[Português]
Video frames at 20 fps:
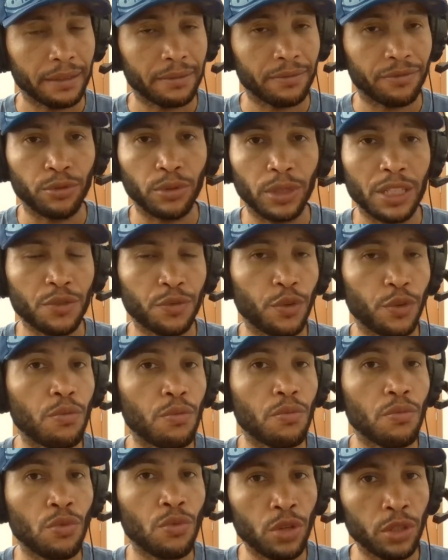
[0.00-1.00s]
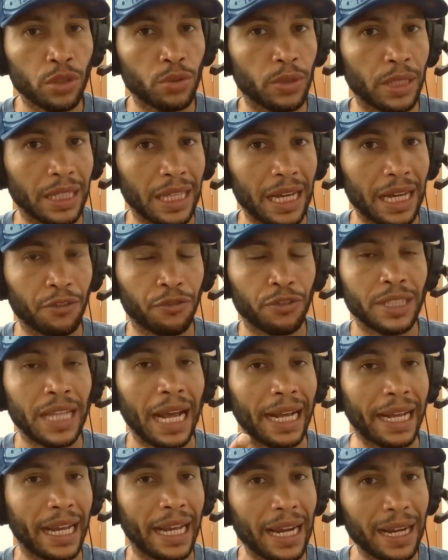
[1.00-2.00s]
o lance foi muito claro, foi na
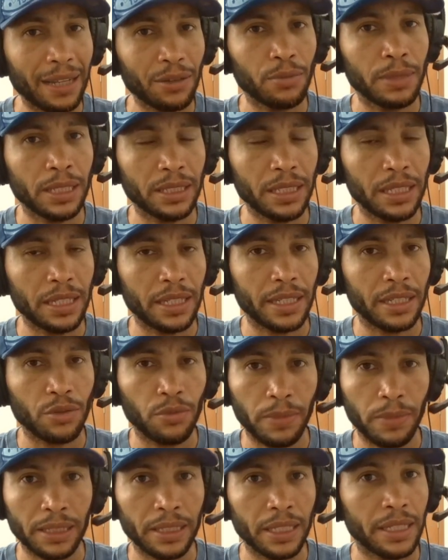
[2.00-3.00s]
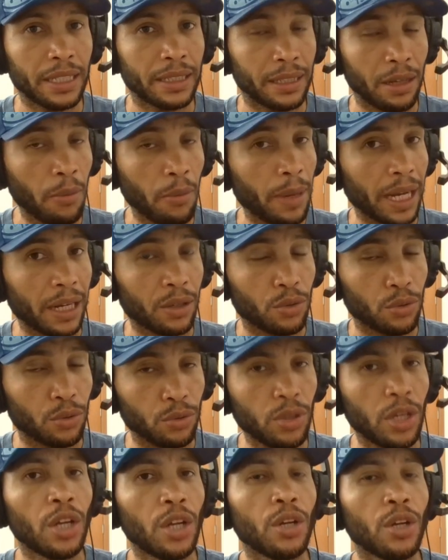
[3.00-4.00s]
cara do bandeirinha e o bandeirinha não marcou.